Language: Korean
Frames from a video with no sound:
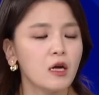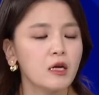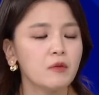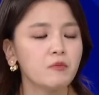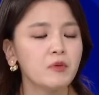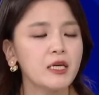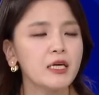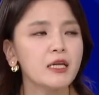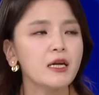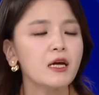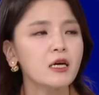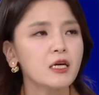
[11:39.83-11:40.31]

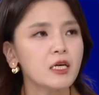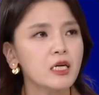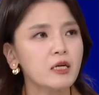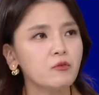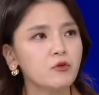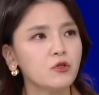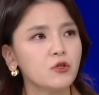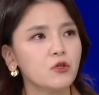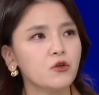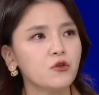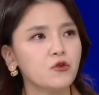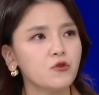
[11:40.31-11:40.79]
이미
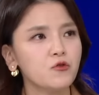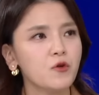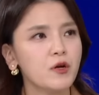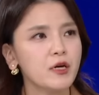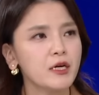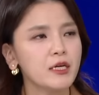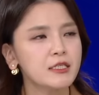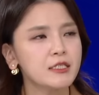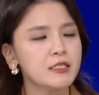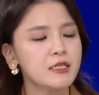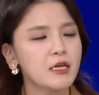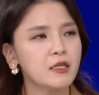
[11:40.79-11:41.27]
1학기부터
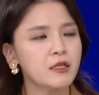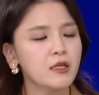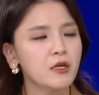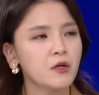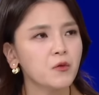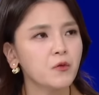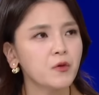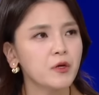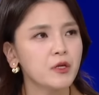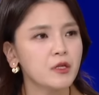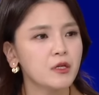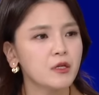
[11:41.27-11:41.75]
휴학이
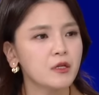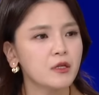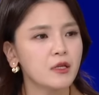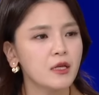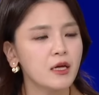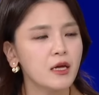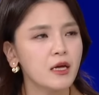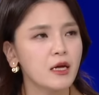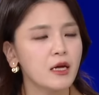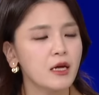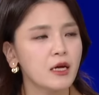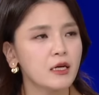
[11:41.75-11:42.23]
진행되고
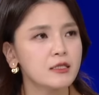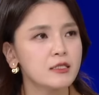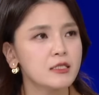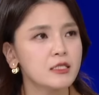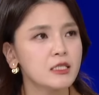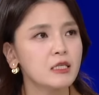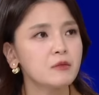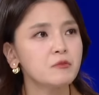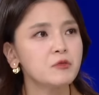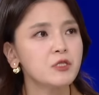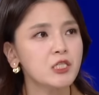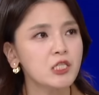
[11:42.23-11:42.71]
있는데
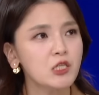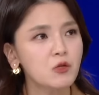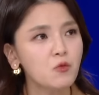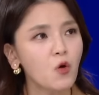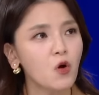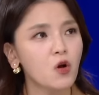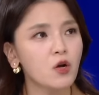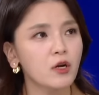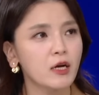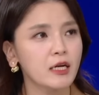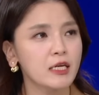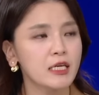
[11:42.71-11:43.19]
지금
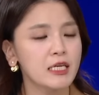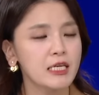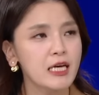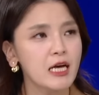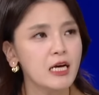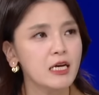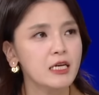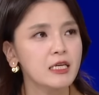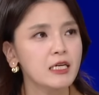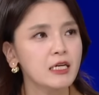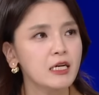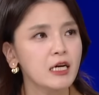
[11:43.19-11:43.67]
10월, 그러니까
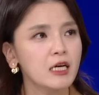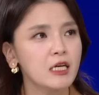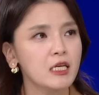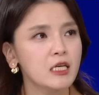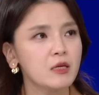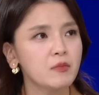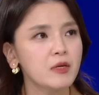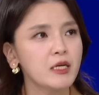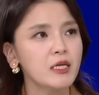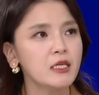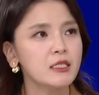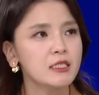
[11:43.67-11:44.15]
2학기가
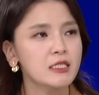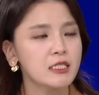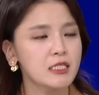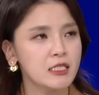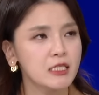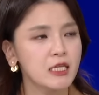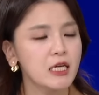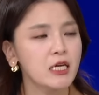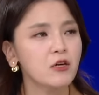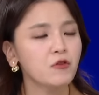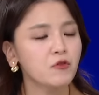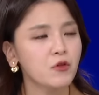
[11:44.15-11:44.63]
이미
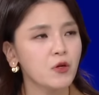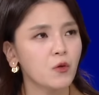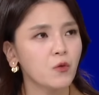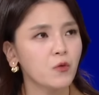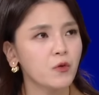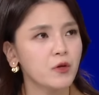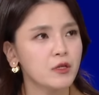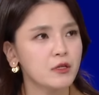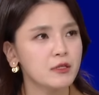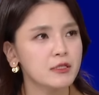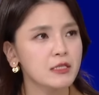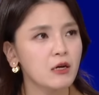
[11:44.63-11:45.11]
진행이
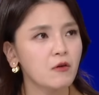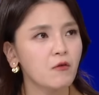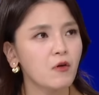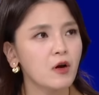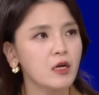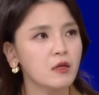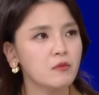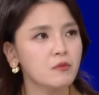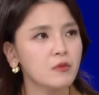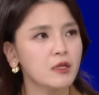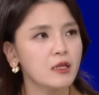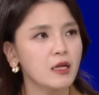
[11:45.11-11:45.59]
되고 있는
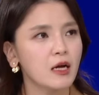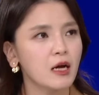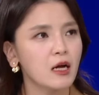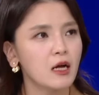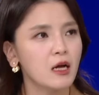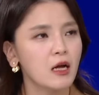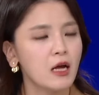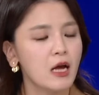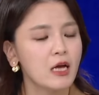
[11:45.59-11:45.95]
상황입니다.